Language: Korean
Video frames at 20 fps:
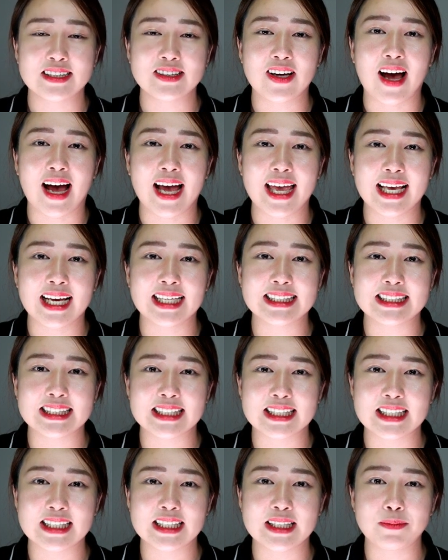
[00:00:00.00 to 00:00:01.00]
그래서 아이가
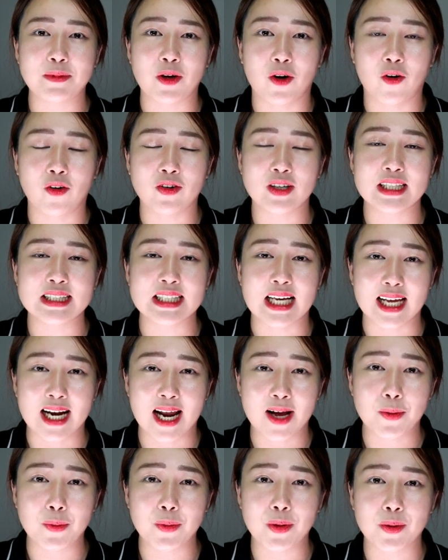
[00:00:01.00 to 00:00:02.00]
지금 영어를
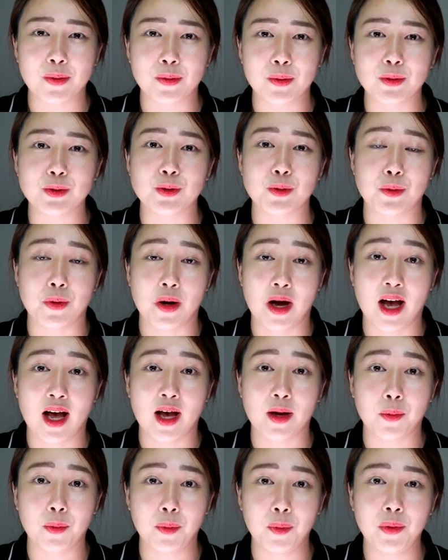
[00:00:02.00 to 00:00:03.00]
잘하고 있고
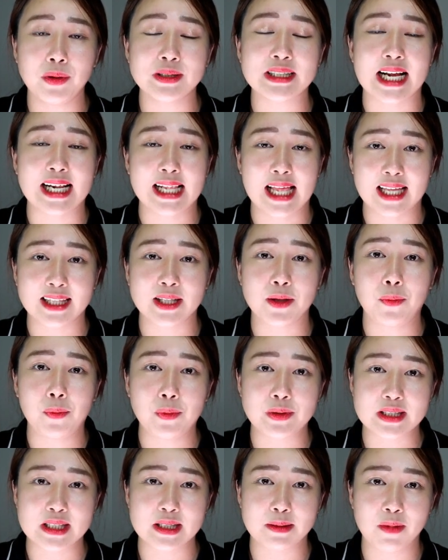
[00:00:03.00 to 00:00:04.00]
좋아하고 잘
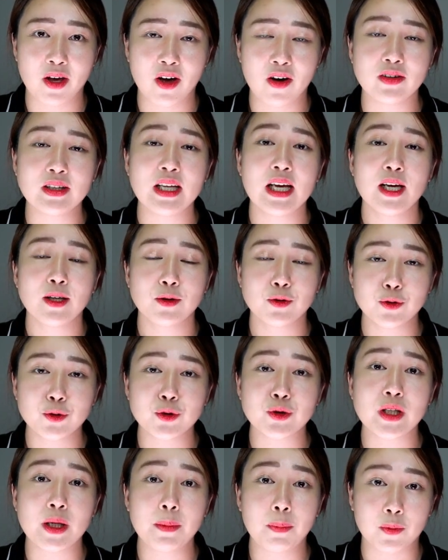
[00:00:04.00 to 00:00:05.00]
다니고 있으면 꾸
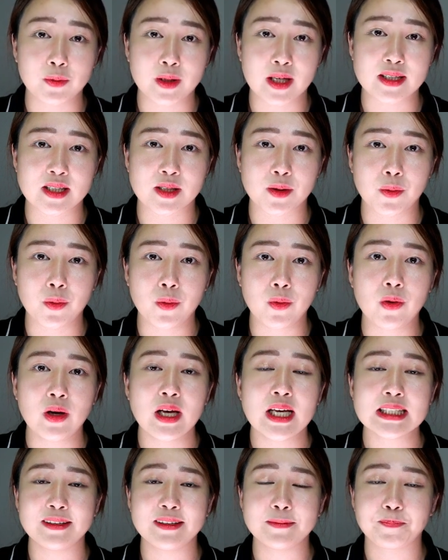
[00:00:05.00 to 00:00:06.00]
꾸준히
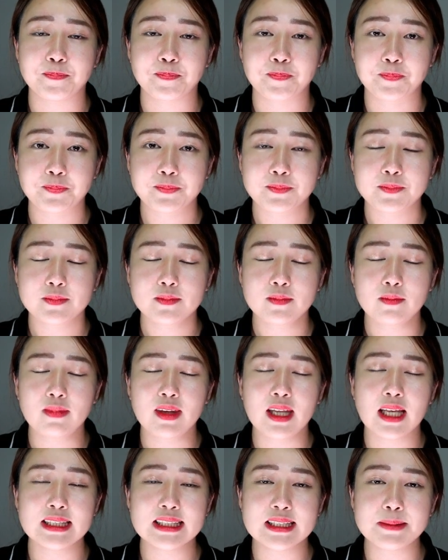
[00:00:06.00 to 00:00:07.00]
보내시고
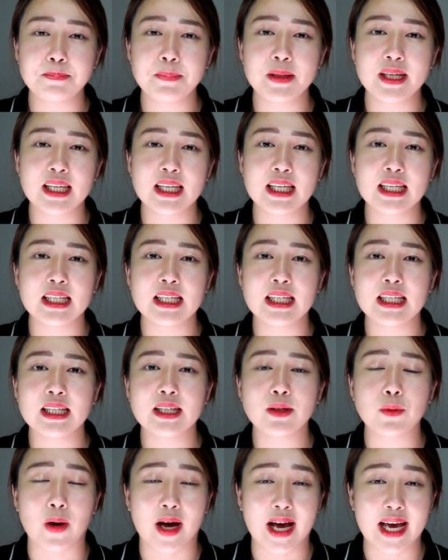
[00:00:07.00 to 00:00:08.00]

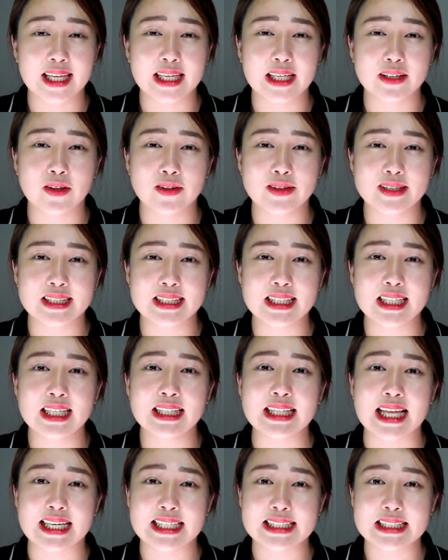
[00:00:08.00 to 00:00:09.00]
스피킹은
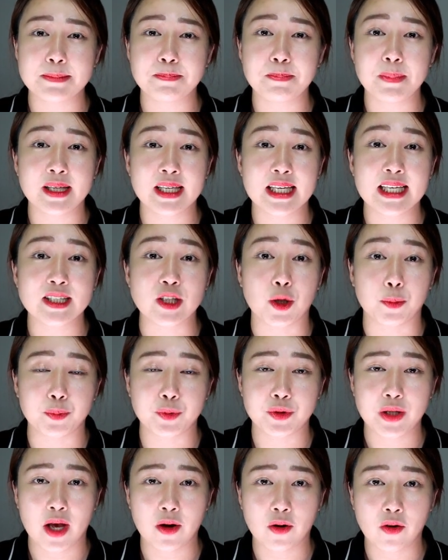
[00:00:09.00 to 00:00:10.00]
과외라든지 다른 스피킹
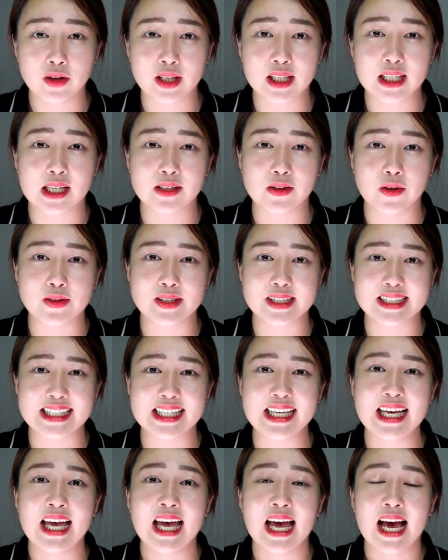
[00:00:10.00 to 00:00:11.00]
전문
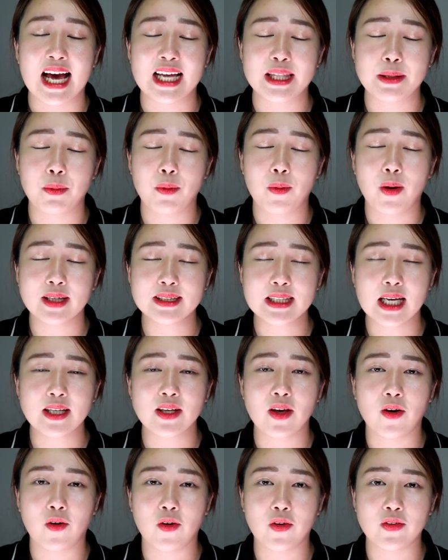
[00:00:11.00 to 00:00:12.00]
학원이라든지 아니면
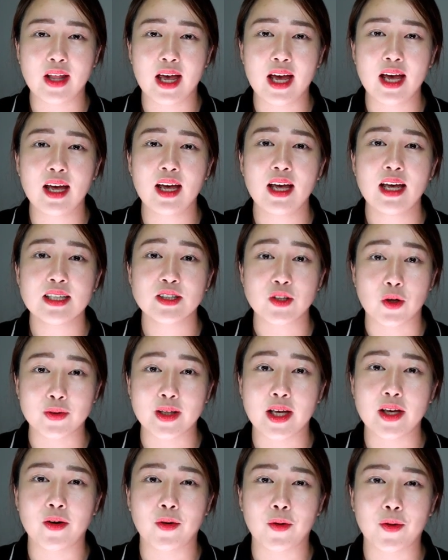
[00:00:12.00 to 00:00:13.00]
화상 영어나
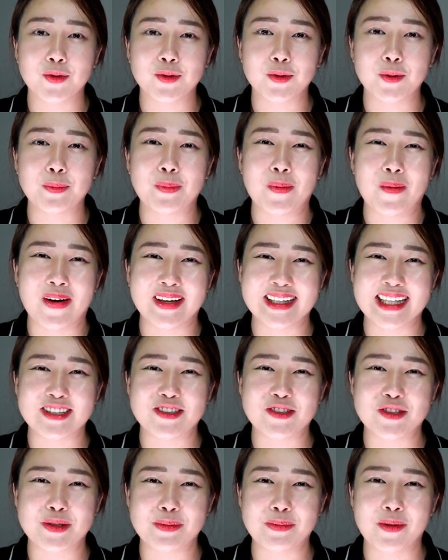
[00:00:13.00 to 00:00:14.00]
전화 영어로 보완해
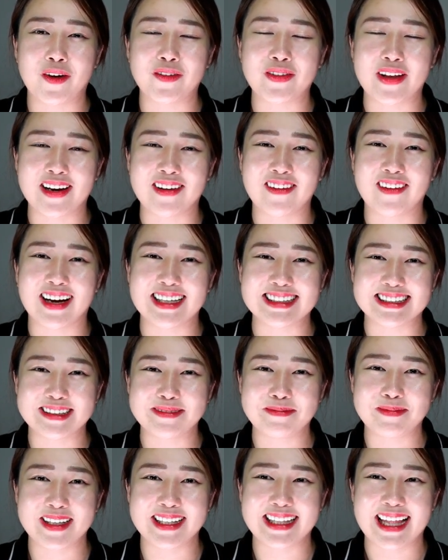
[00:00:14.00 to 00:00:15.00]
주시면 될 것
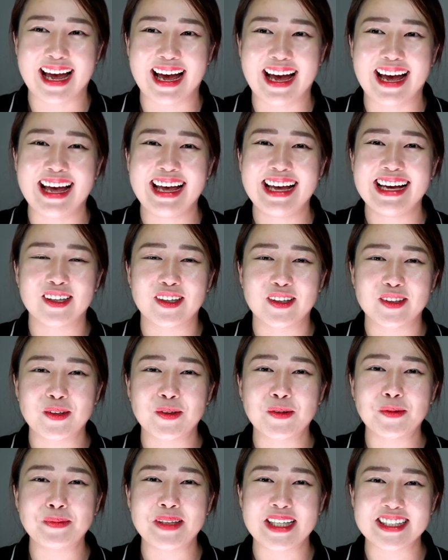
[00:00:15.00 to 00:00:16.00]
같습니다. 어,
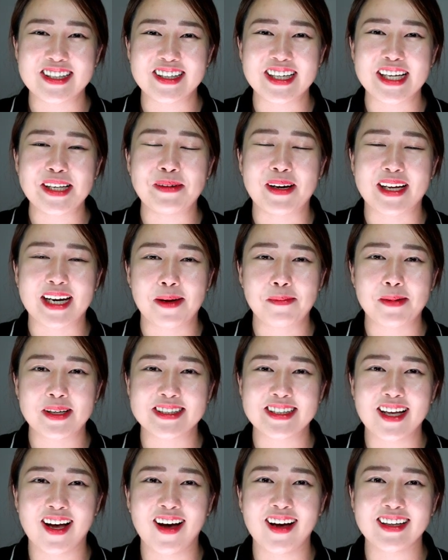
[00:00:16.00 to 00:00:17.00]
도움되셨길
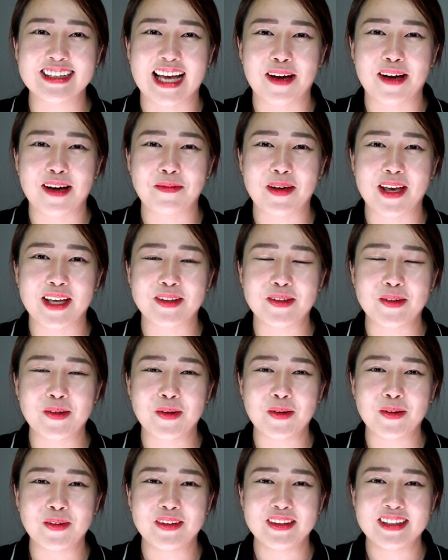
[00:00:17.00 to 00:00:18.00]
바라면서 다음에
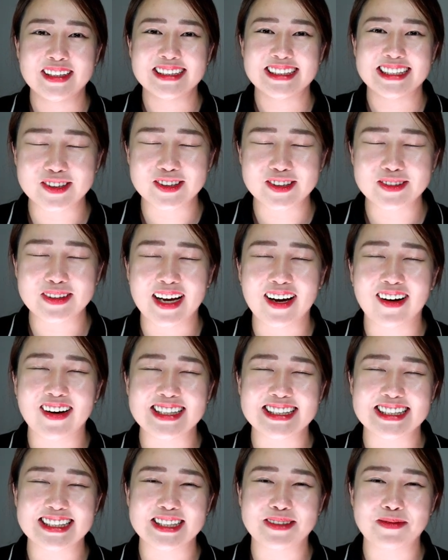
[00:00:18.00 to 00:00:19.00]
또 궁금한
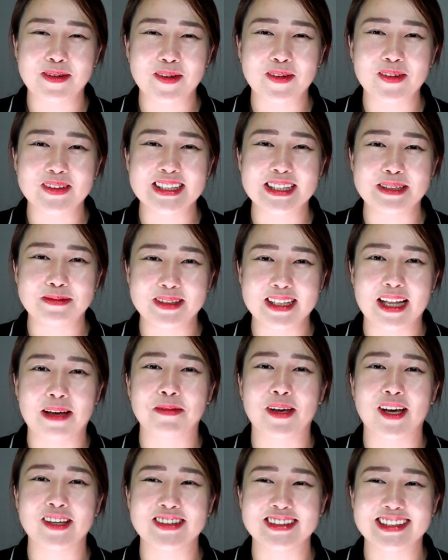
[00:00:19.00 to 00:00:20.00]
거 있으시면 또 질문
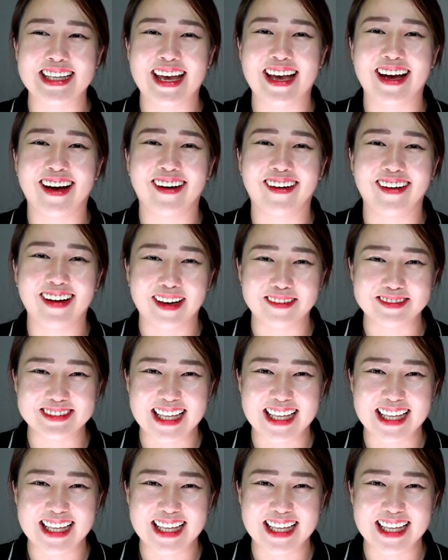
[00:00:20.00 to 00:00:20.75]
남겨주세요.